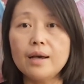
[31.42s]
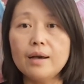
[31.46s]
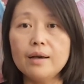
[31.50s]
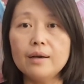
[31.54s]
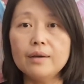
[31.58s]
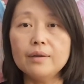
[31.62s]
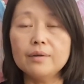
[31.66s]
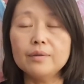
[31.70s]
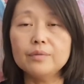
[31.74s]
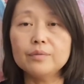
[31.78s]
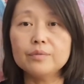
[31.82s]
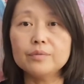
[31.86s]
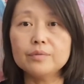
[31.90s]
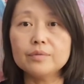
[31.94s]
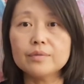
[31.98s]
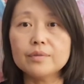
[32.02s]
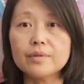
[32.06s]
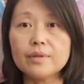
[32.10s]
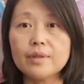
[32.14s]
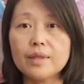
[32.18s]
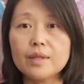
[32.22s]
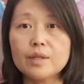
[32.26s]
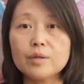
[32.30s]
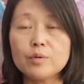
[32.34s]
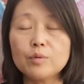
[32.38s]
嗯，
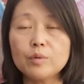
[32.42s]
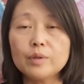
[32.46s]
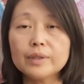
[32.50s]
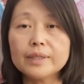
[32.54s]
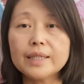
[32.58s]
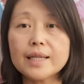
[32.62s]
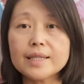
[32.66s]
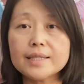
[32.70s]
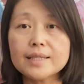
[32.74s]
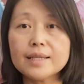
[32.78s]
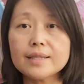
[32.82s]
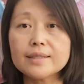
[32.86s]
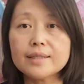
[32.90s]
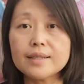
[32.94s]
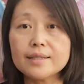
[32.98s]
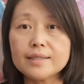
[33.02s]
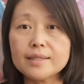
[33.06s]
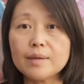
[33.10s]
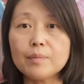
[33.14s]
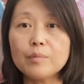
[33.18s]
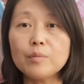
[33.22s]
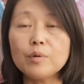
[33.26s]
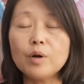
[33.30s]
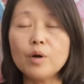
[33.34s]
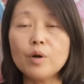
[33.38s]
如果大家在
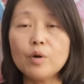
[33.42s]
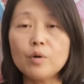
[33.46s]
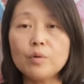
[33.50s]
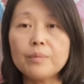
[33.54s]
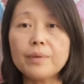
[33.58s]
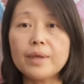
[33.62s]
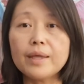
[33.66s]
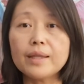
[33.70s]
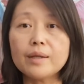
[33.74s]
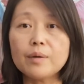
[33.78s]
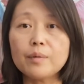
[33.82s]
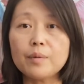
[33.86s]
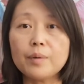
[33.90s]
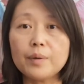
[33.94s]
节目后面呢，